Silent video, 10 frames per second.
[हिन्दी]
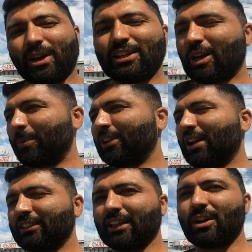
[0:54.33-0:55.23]
प्राइस का पता
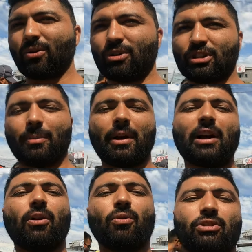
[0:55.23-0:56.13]
लग जाएगा कौन सा
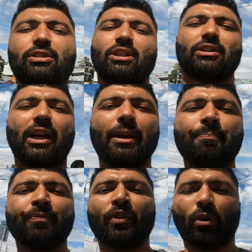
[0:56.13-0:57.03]
महंगा कौन सा सस्ता
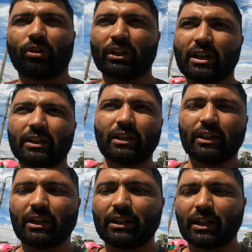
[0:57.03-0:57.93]
है और जैसा कि
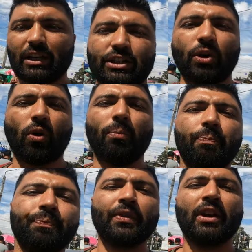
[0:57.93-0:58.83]
किर्गिस्तान इज़ होम
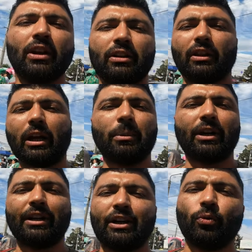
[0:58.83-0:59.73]
लगभग
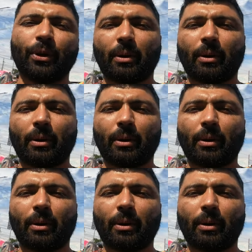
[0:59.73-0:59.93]
इंडियन रुपये